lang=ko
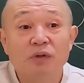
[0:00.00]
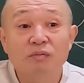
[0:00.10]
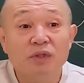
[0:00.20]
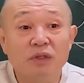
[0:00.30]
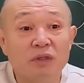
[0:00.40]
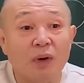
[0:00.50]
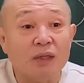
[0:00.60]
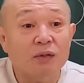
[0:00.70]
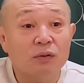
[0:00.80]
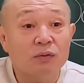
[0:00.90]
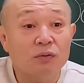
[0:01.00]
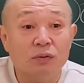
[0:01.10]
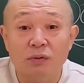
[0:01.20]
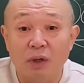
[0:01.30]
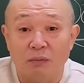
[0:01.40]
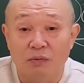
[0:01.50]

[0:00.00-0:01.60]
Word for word: 음식을 만들어도 그런다.